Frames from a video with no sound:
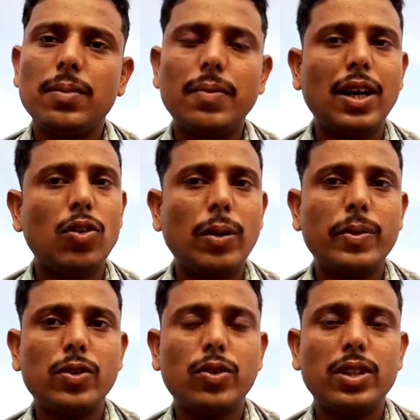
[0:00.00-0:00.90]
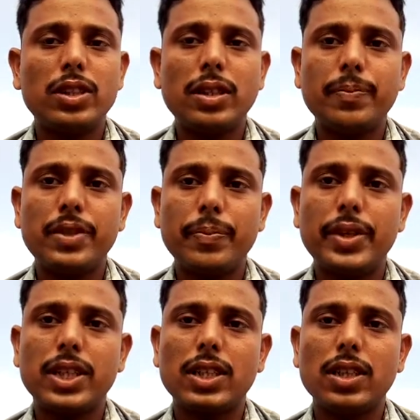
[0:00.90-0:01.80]
मान लो आपने कोई सब
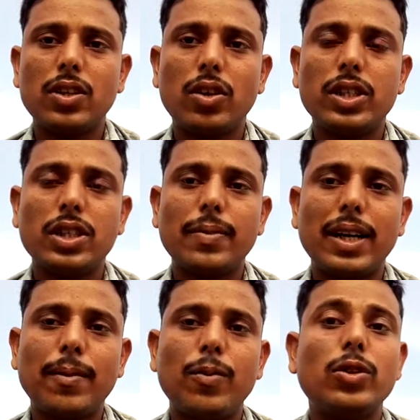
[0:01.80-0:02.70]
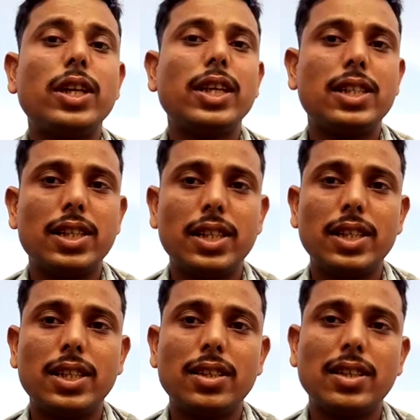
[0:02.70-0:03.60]
सब्जेक्ट नॉलेज के बारे में बहुत ज़्यादा
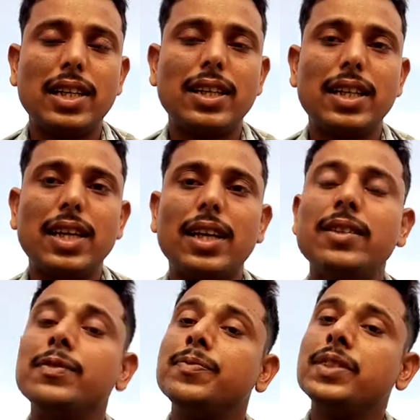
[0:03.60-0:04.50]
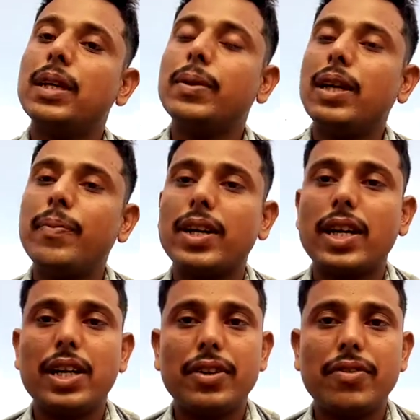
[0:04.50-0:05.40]
स्टडी कर लिया है या फिर आपने
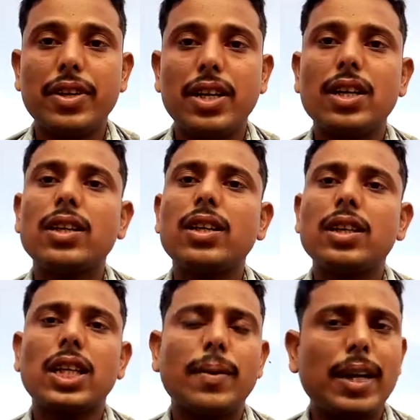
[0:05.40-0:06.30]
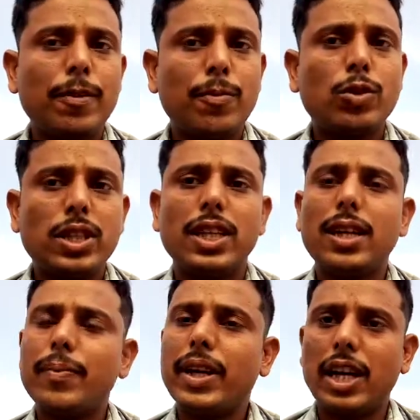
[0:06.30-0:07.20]
करंट अफेयर के बारे में बहुत ज़्यादा
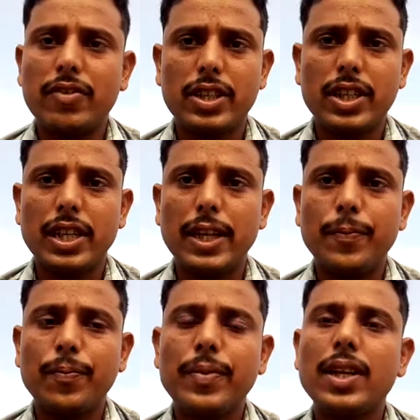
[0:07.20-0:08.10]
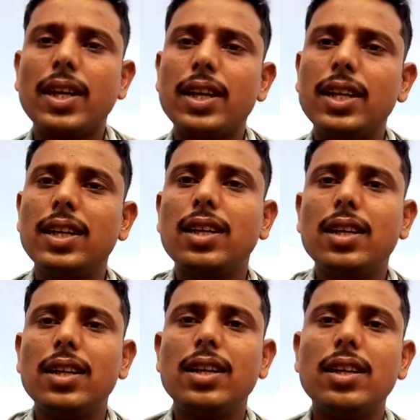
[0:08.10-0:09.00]
आपने हार्ड वर्क किया है लेकिन
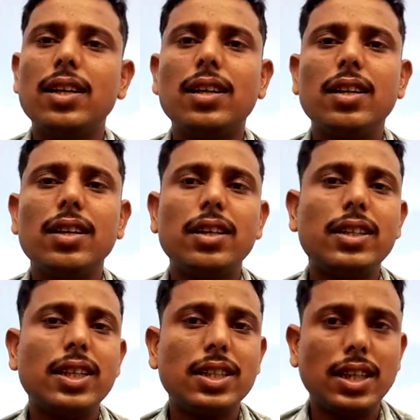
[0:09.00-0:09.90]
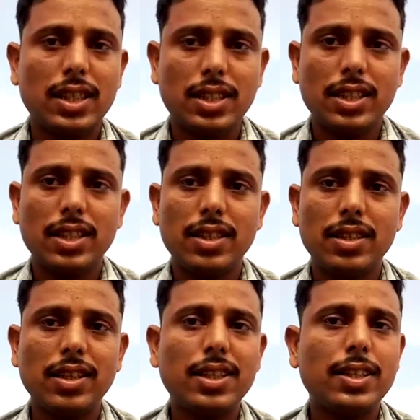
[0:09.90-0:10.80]
इसके
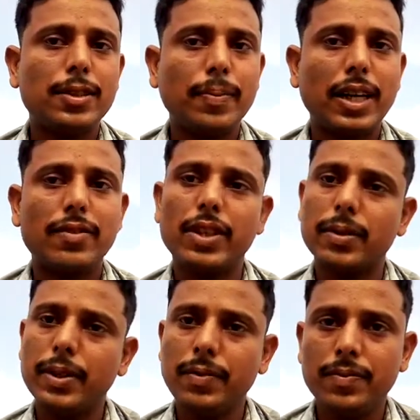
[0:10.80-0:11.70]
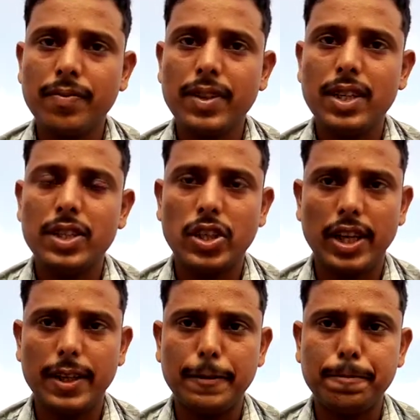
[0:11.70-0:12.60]
साथ एक स्मार्ट वर्क भी चाहिए